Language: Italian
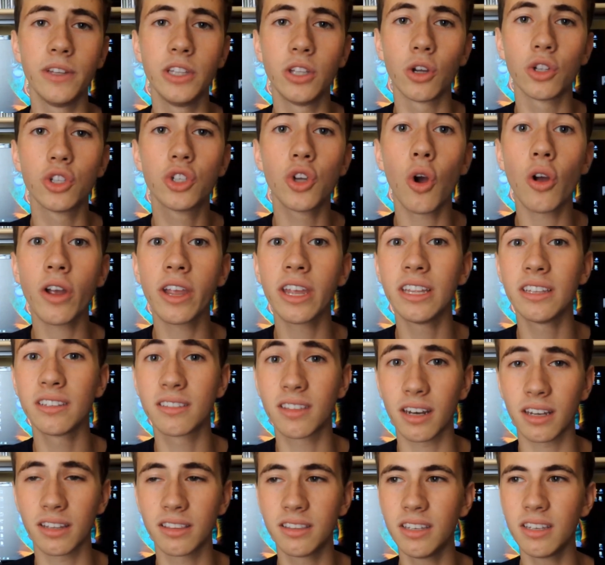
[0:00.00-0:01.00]
che i videogiochi in
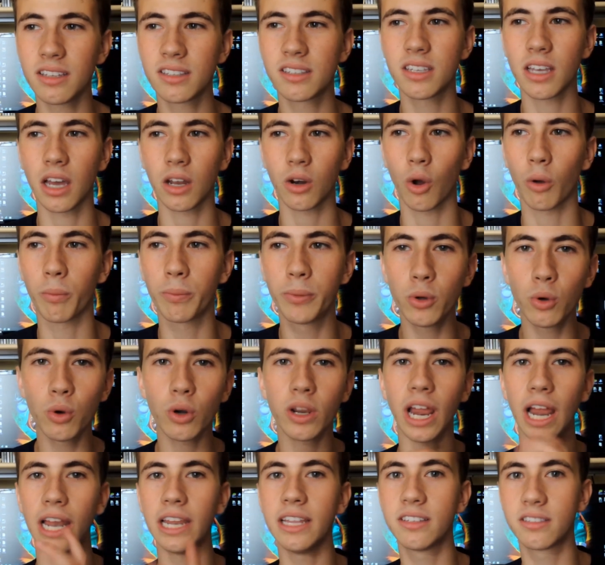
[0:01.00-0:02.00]
3D siano
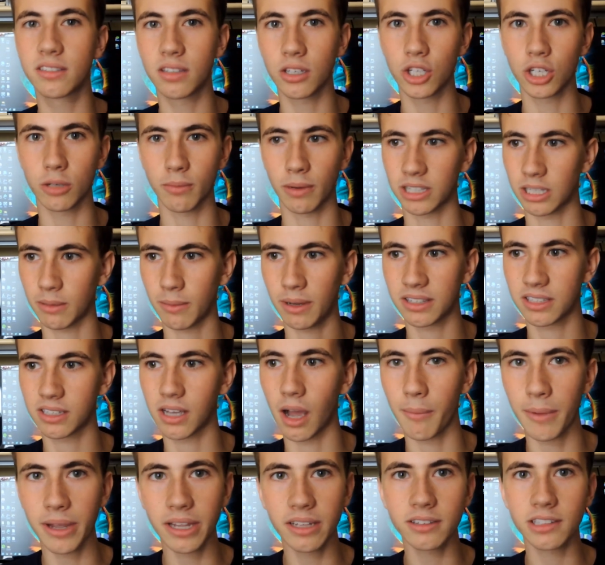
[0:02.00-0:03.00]
più realistici
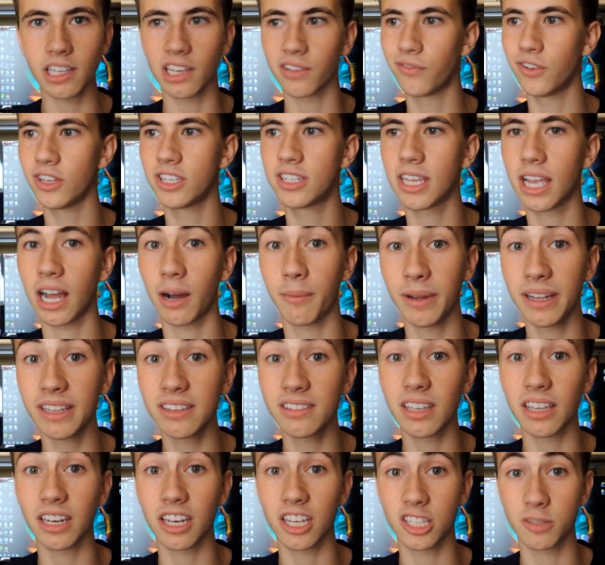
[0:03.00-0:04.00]
matematicamente e
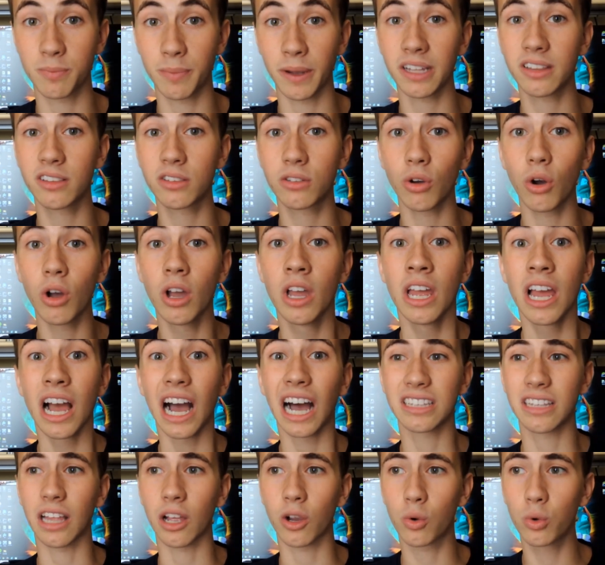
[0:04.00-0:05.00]
fisicamente rispetto
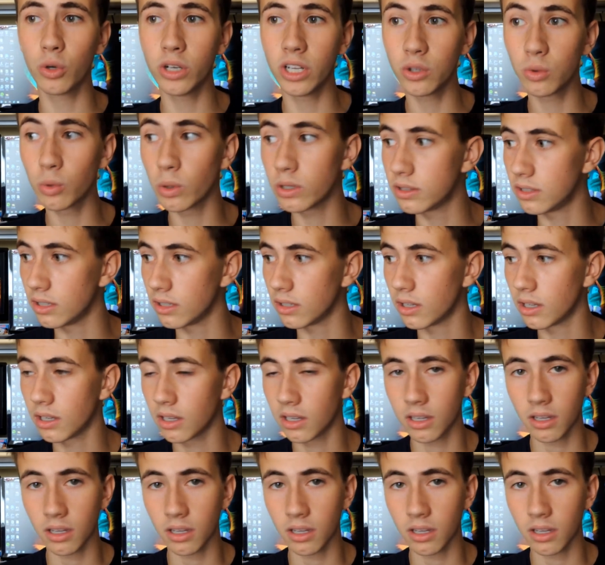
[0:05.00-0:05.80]
ad alcuni in 2D.